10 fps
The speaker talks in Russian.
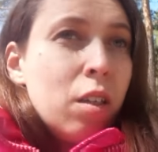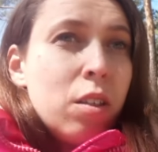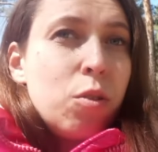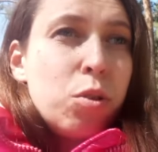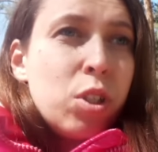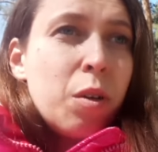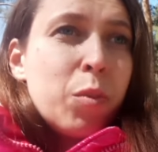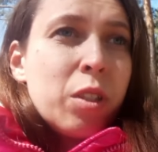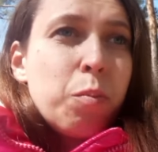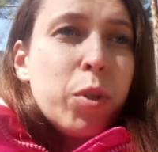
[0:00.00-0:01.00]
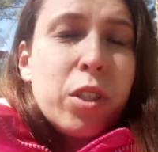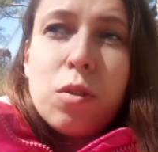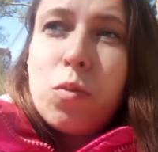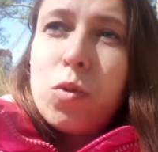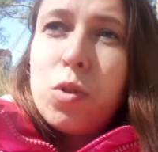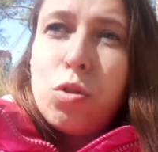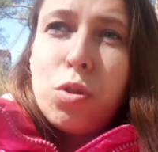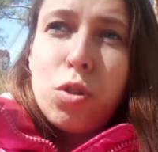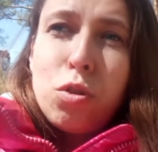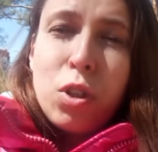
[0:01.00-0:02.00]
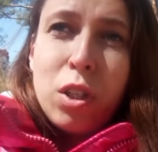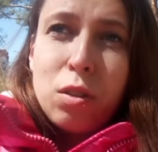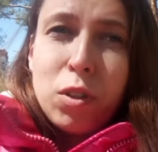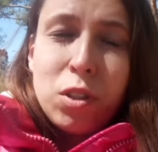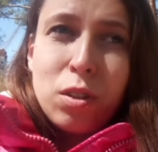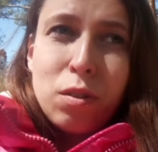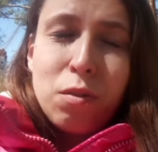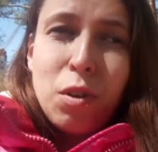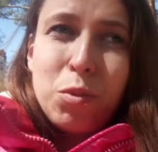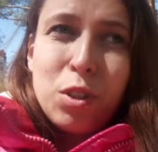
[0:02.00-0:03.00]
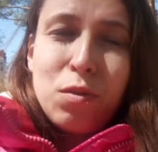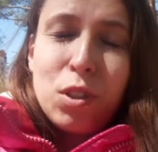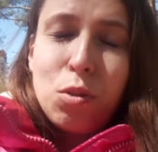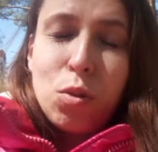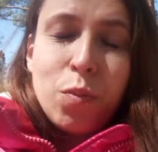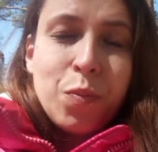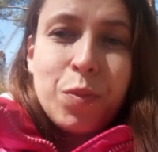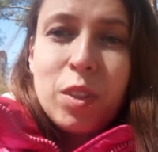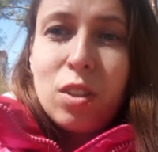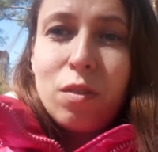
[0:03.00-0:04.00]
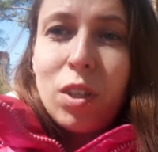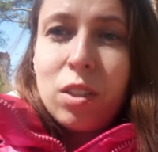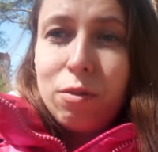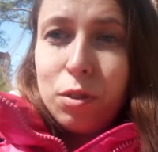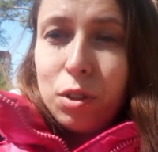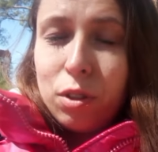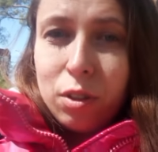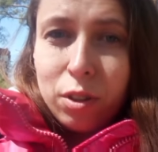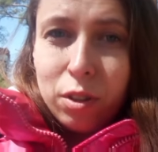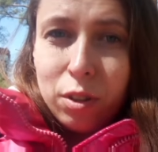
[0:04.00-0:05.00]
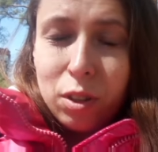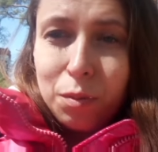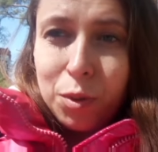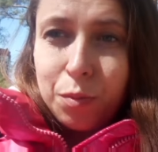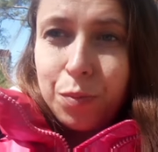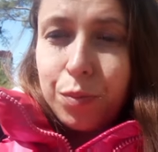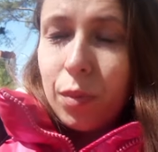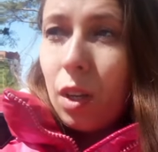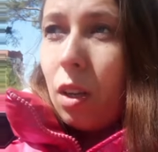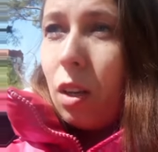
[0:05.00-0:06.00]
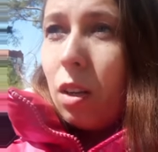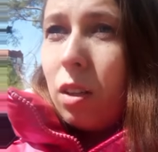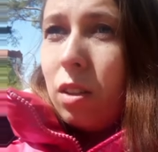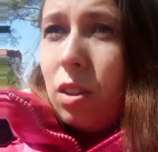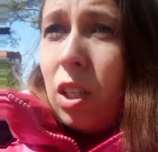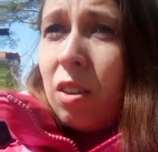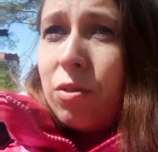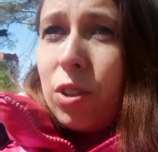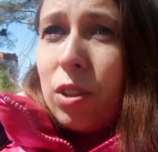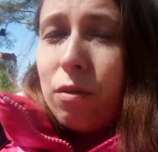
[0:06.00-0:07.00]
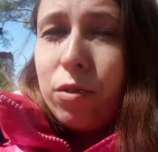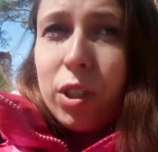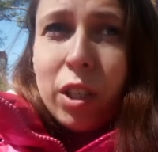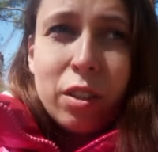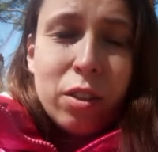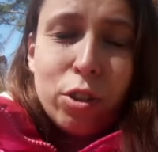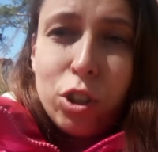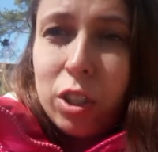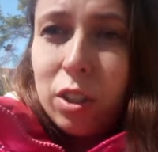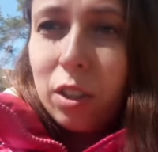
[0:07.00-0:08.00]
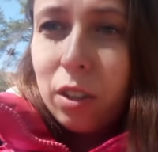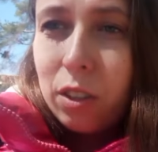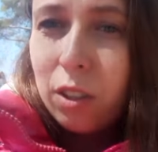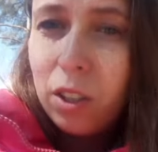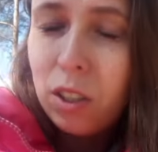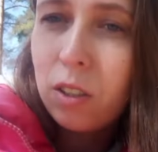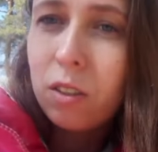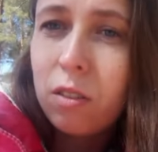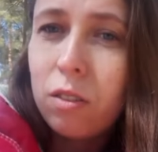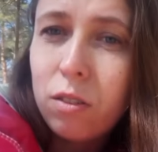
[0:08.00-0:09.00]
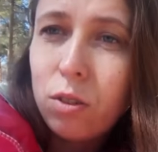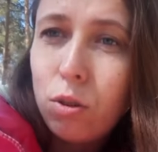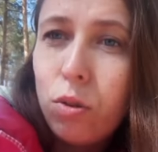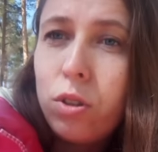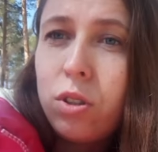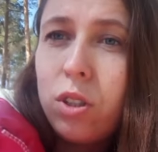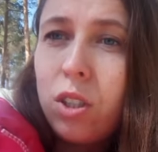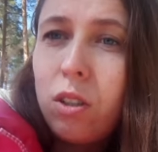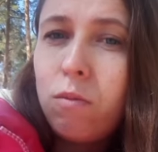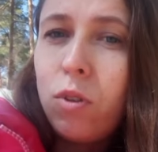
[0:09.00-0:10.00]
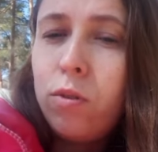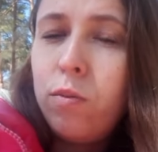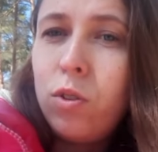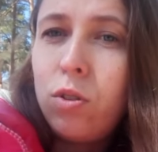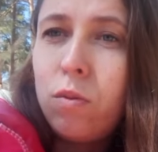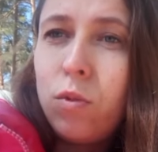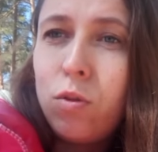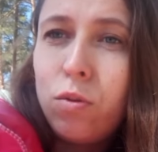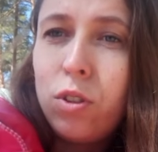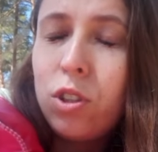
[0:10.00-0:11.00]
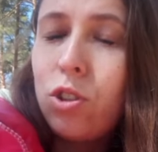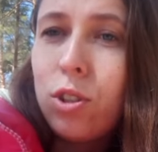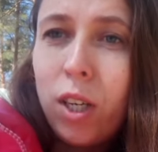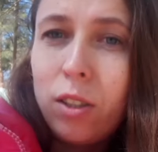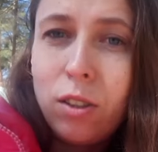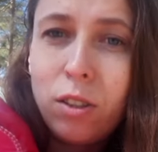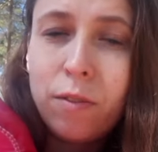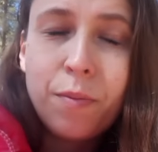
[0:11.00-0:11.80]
Друзья мои, поэтому еще еще раз вас, вам советую, не связывайтесь с нарциссами, не в деловых отношениях, не э, стройте с такими людьми семью, нежелательно.